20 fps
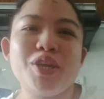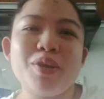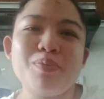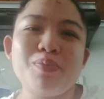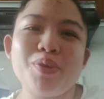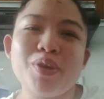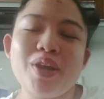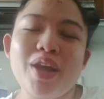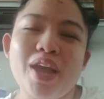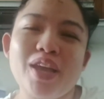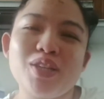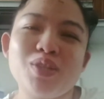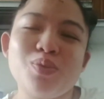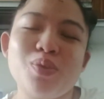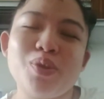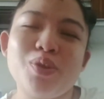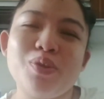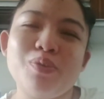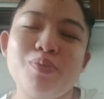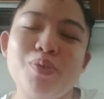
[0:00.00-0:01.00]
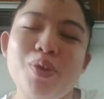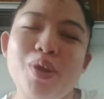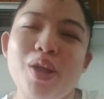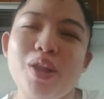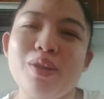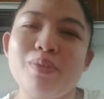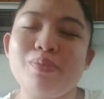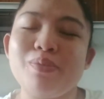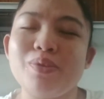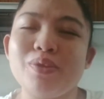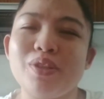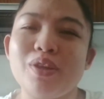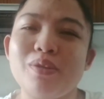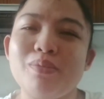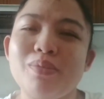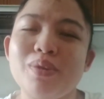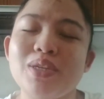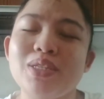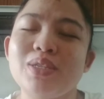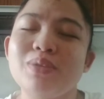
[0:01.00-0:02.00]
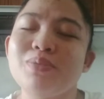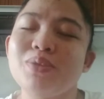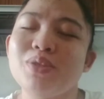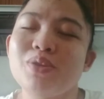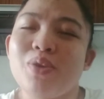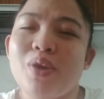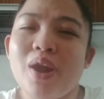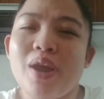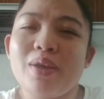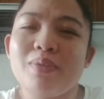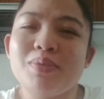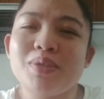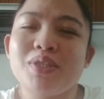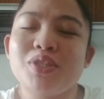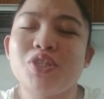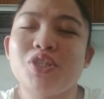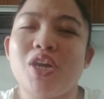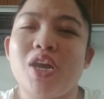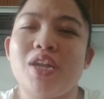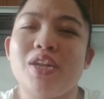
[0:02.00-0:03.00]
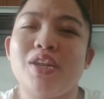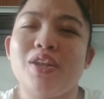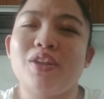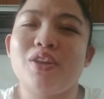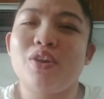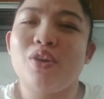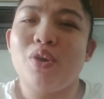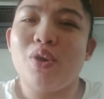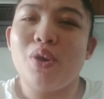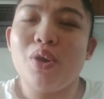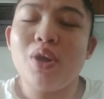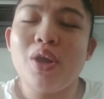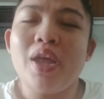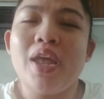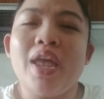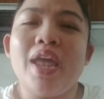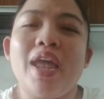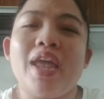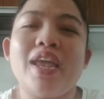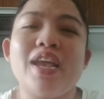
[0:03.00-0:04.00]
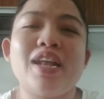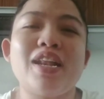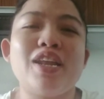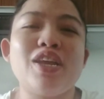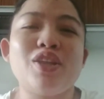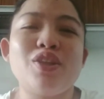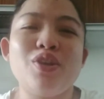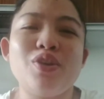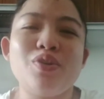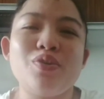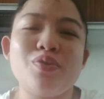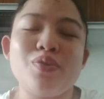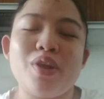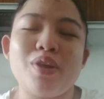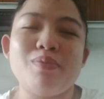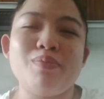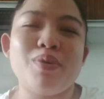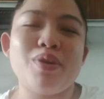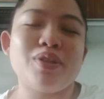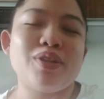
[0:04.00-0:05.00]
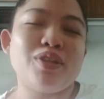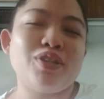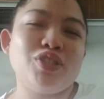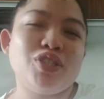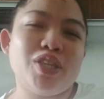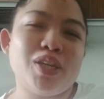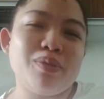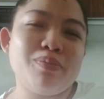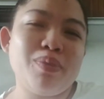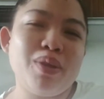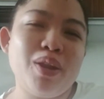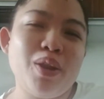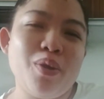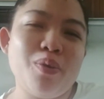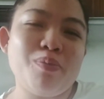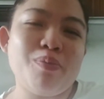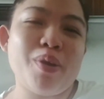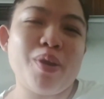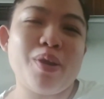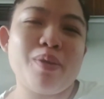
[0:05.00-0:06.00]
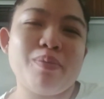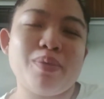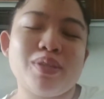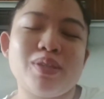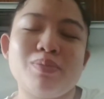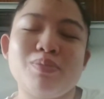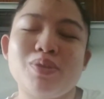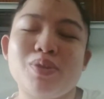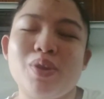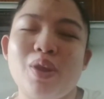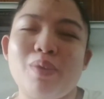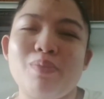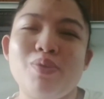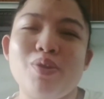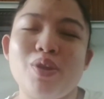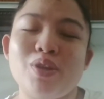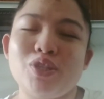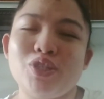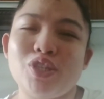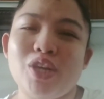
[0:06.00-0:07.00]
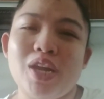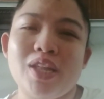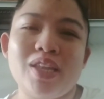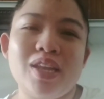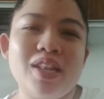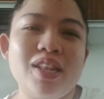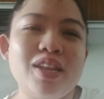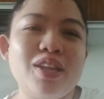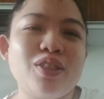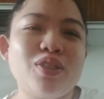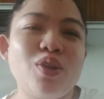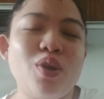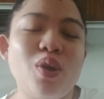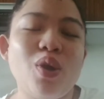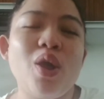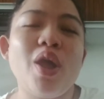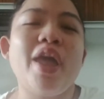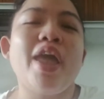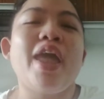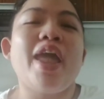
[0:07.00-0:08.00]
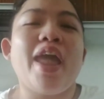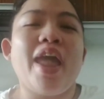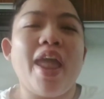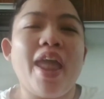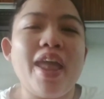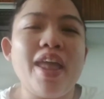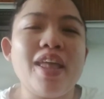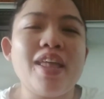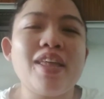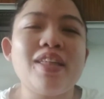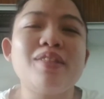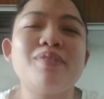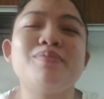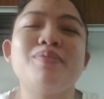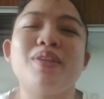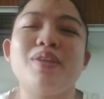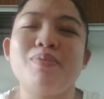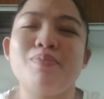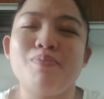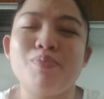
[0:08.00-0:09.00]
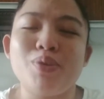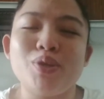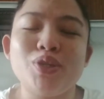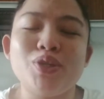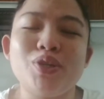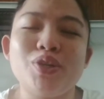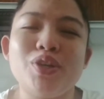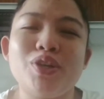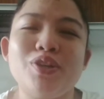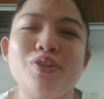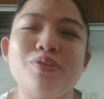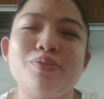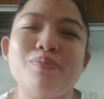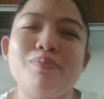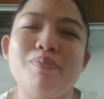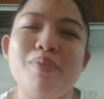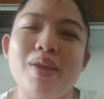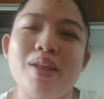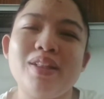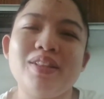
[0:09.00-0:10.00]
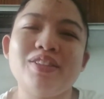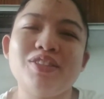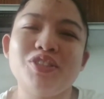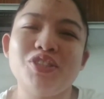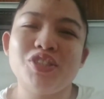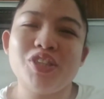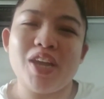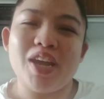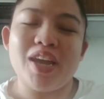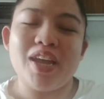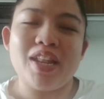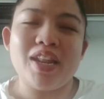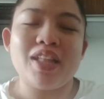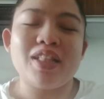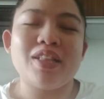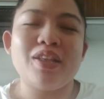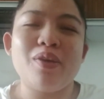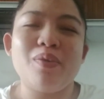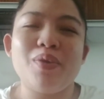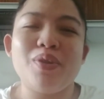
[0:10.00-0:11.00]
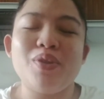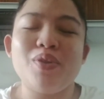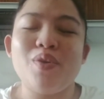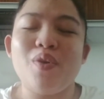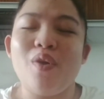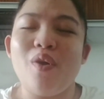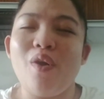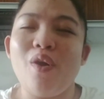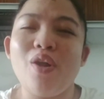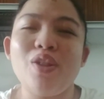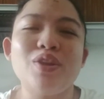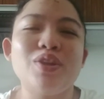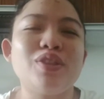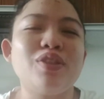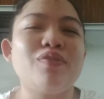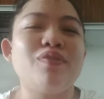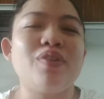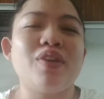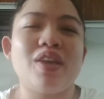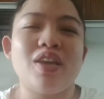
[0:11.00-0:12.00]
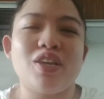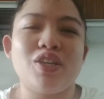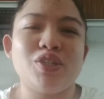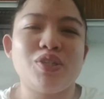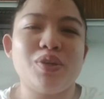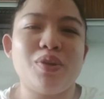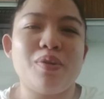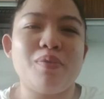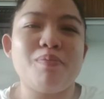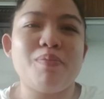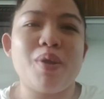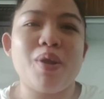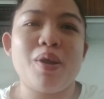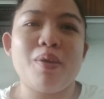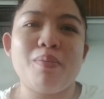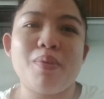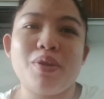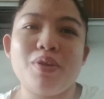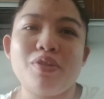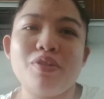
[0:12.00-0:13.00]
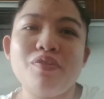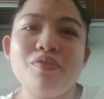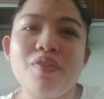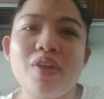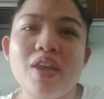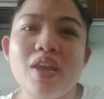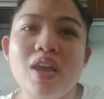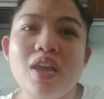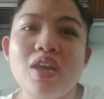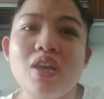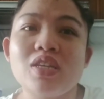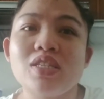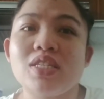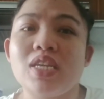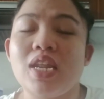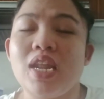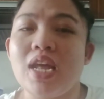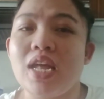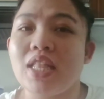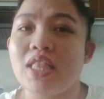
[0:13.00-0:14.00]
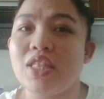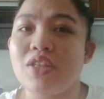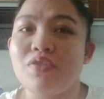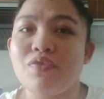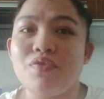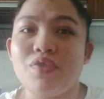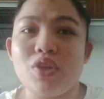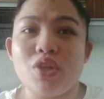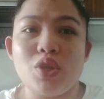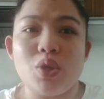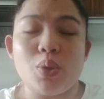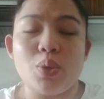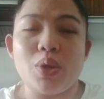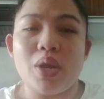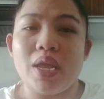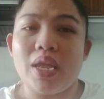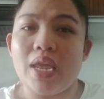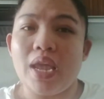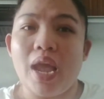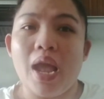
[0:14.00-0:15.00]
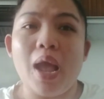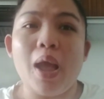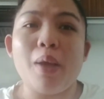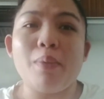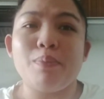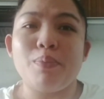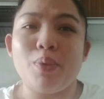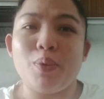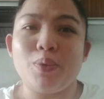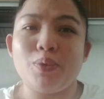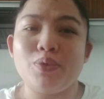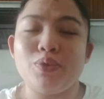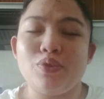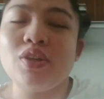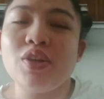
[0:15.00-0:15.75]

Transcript: Siyempre guys, huwag niyo pong kalimutang mag-subscribe sa channel ko. I-click niyo yung red button dyan below para ma-subscribe niyo yung channel na to. And i-push niyo rin yung bell dyan at gawin yung all notification para ma-notify kayo sa lahat ng video na i-upload